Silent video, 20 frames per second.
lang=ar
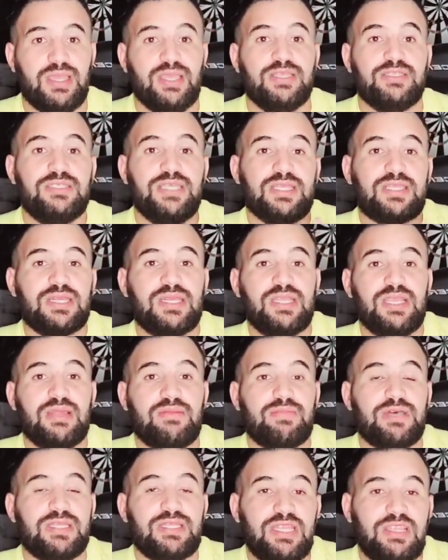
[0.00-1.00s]
جات ريال
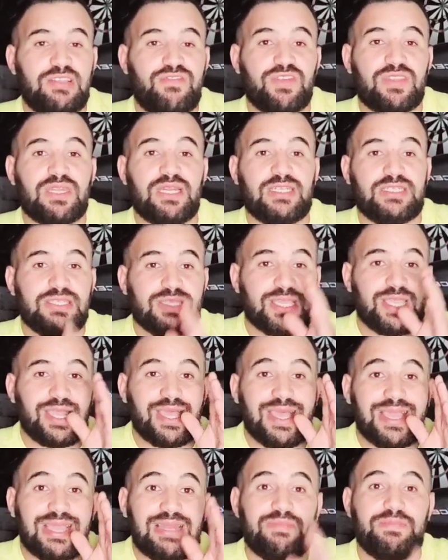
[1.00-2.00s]
مدريد في 12
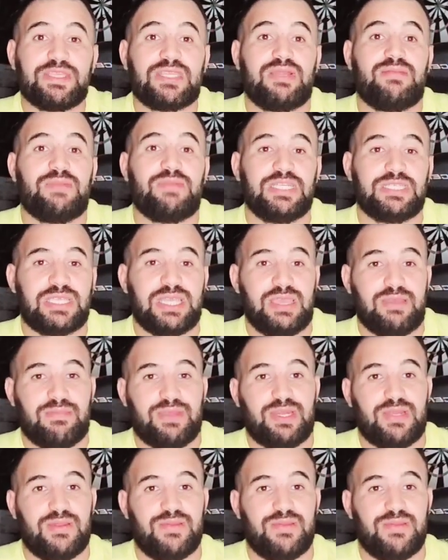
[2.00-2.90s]
دقيقه قلبت الماتش كامل